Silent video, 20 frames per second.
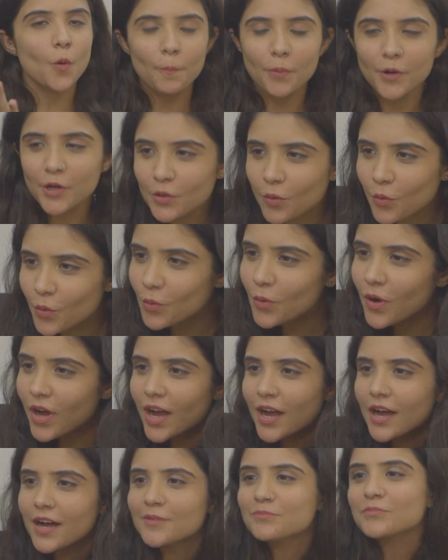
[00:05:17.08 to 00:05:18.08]
स्टूपिड हूँ
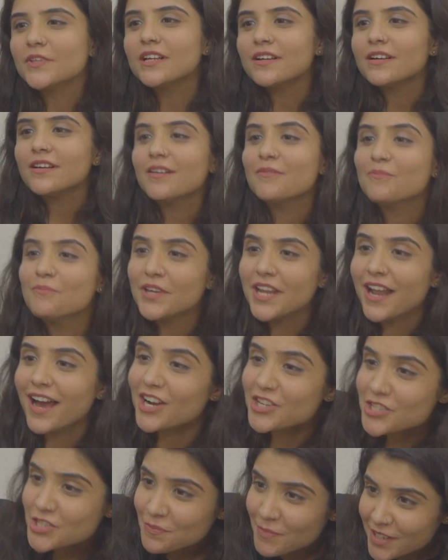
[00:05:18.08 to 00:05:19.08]

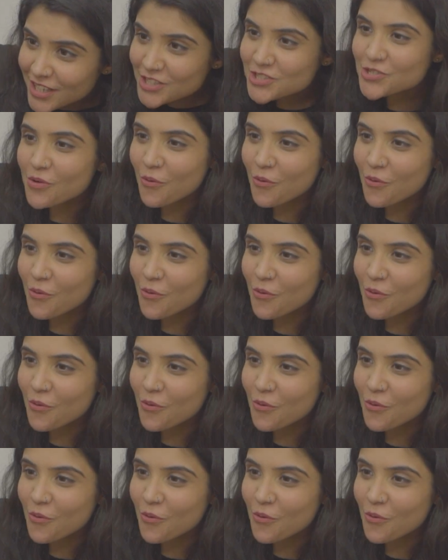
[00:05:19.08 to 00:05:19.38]
मीनाक्षी मेरी